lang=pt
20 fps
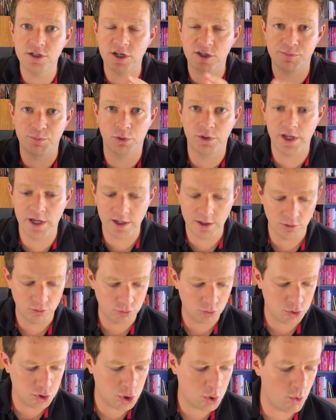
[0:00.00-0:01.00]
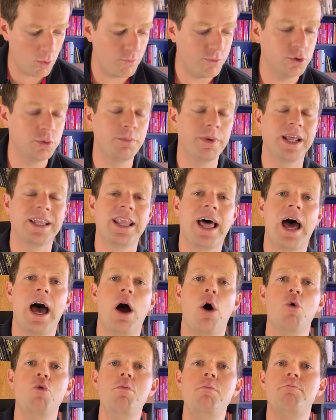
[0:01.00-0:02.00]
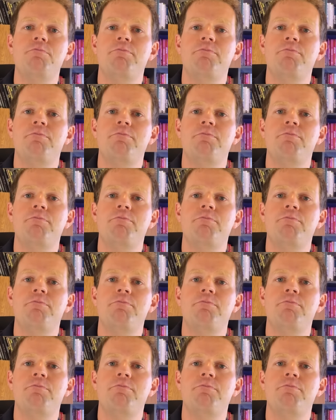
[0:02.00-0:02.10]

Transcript: de responder isso, eu te convido para dar um